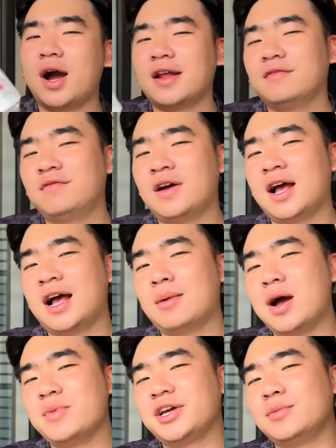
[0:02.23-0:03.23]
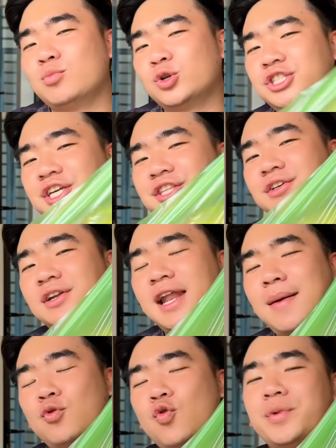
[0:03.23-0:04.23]
quán và 30.000 bột chiên tự
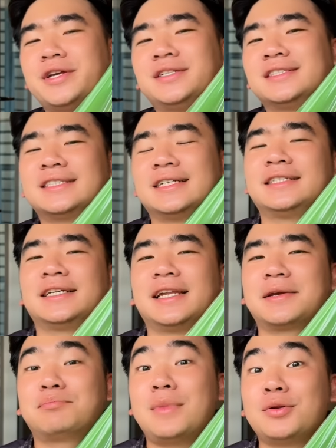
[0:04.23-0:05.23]
làm của mình sẽ chênh lệch